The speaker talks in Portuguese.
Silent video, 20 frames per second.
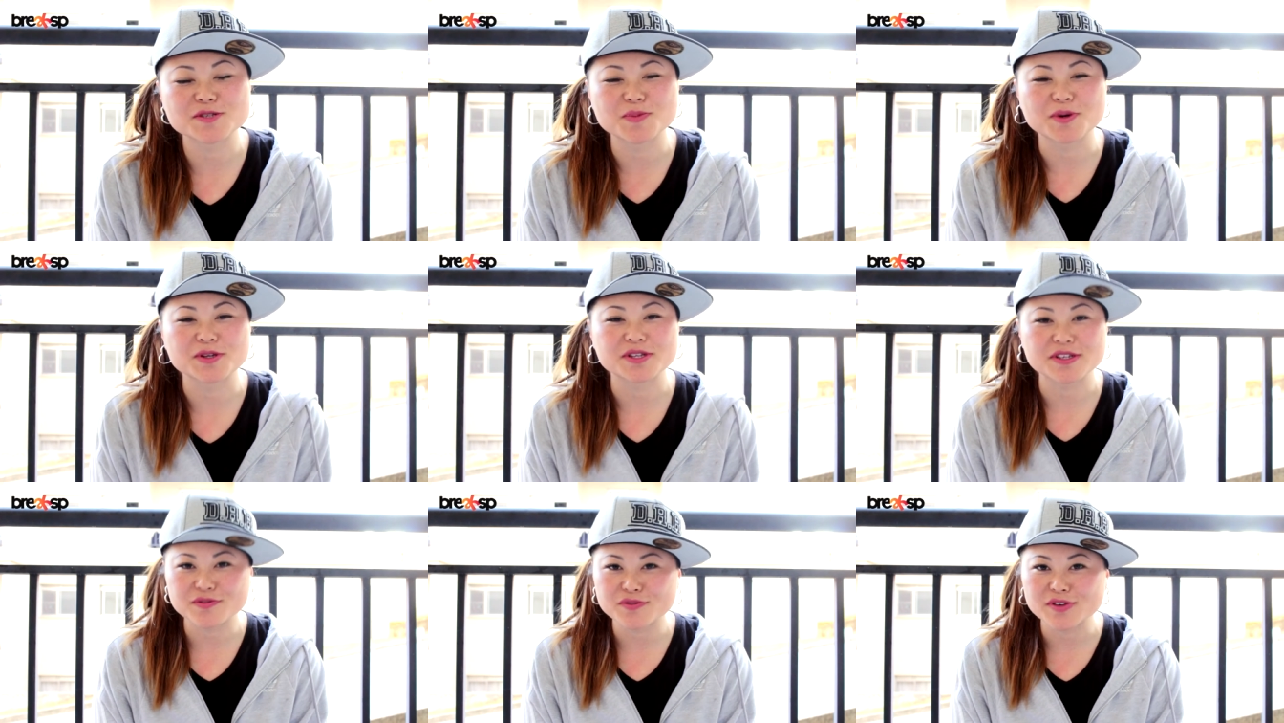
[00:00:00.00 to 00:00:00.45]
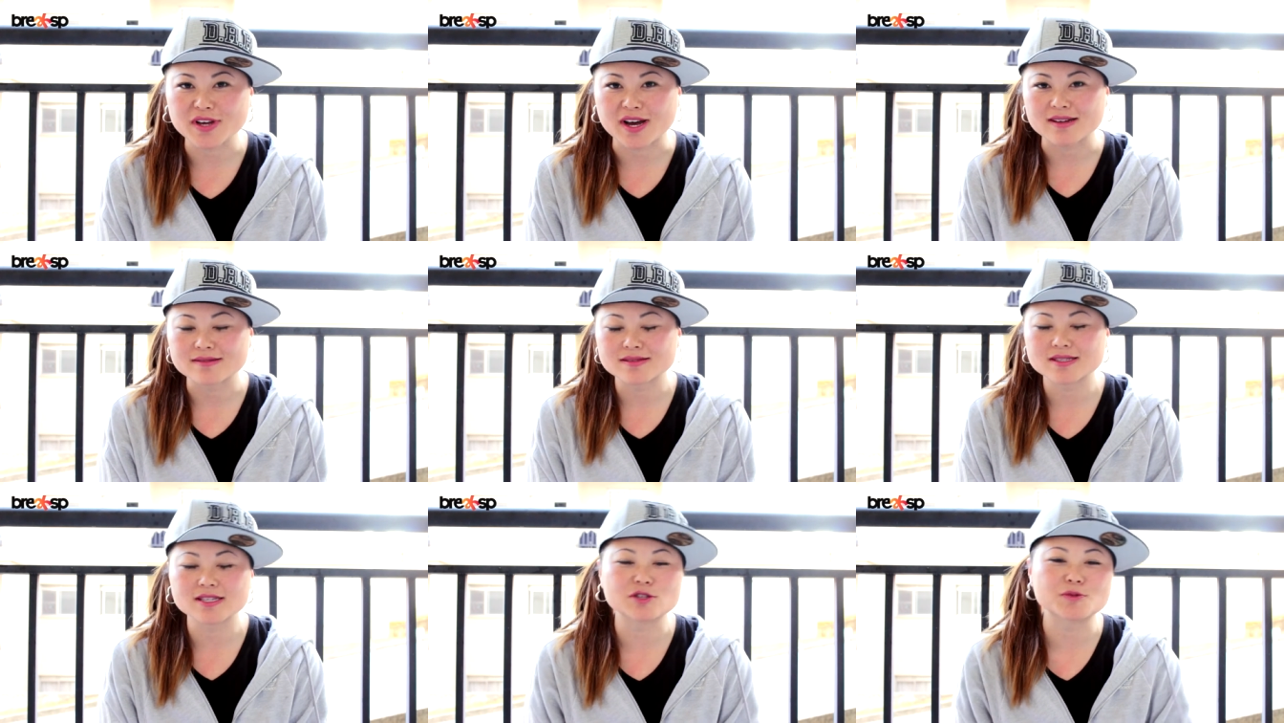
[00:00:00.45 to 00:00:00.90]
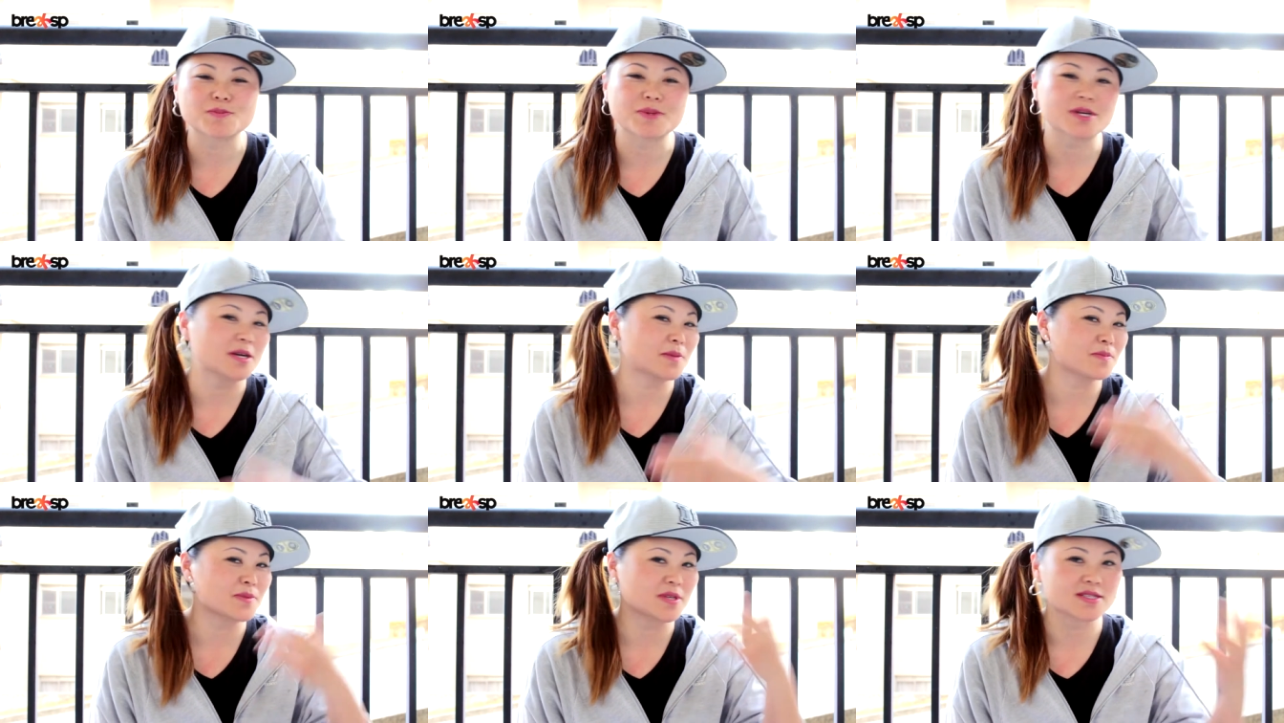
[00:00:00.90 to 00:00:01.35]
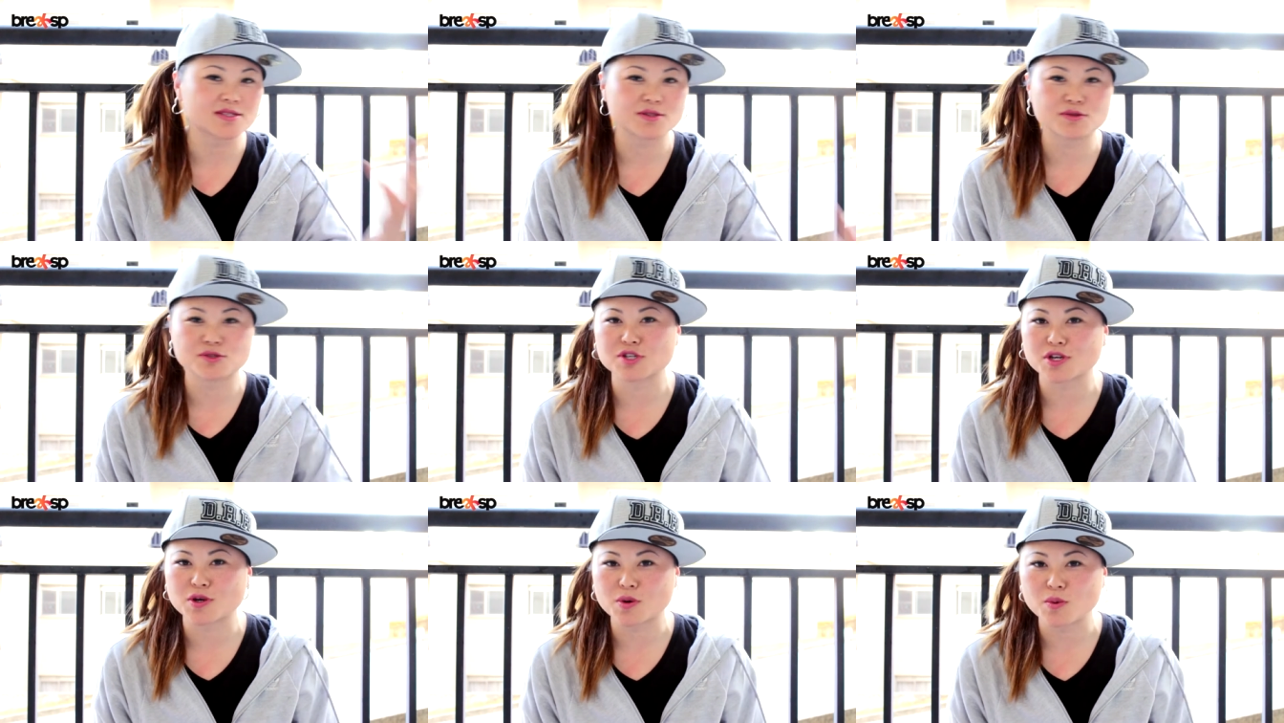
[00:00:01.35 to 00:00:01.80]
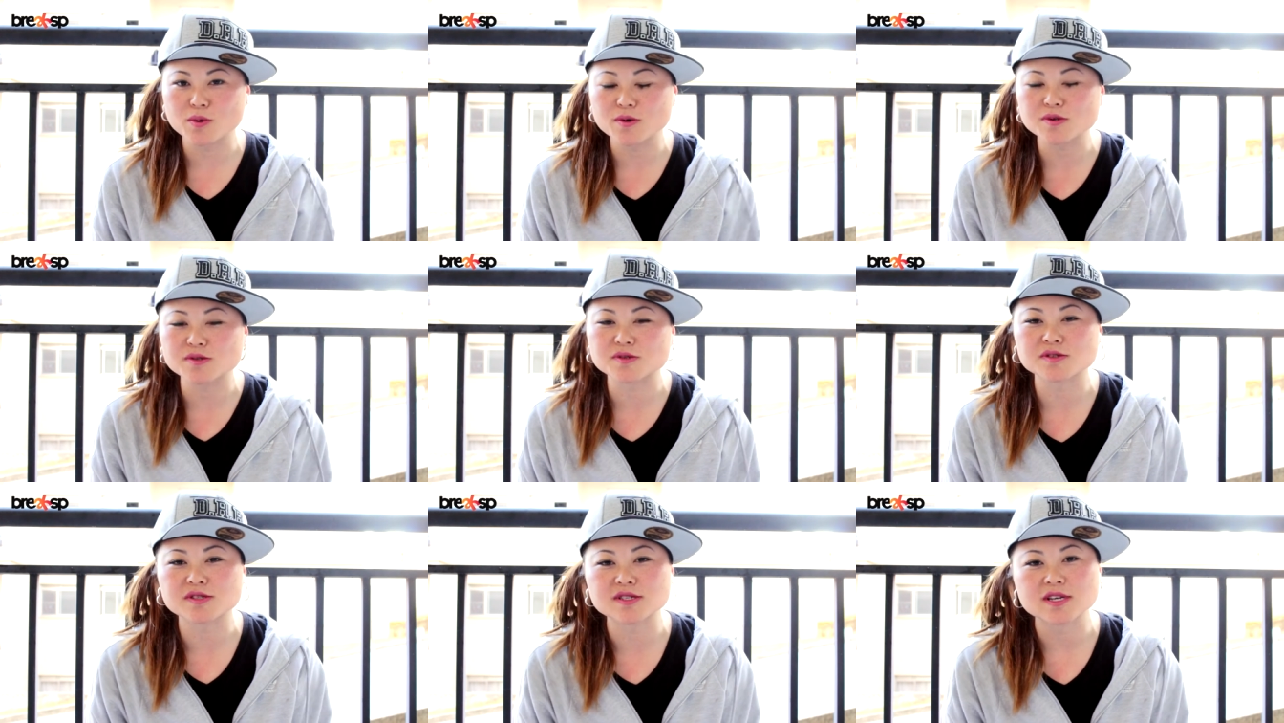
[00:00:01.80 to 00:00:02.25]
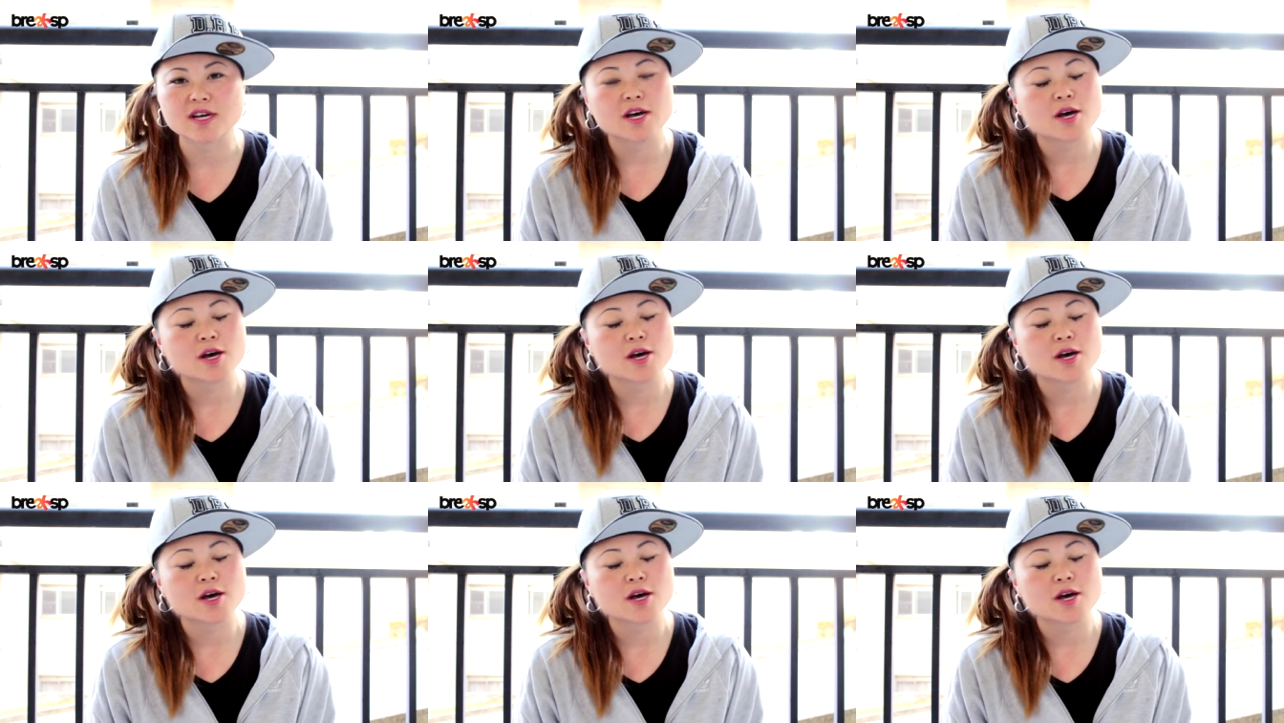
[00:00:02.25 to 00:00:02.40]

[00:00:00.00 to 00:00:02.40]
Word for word: podem enviar, tanto para captação de recursos,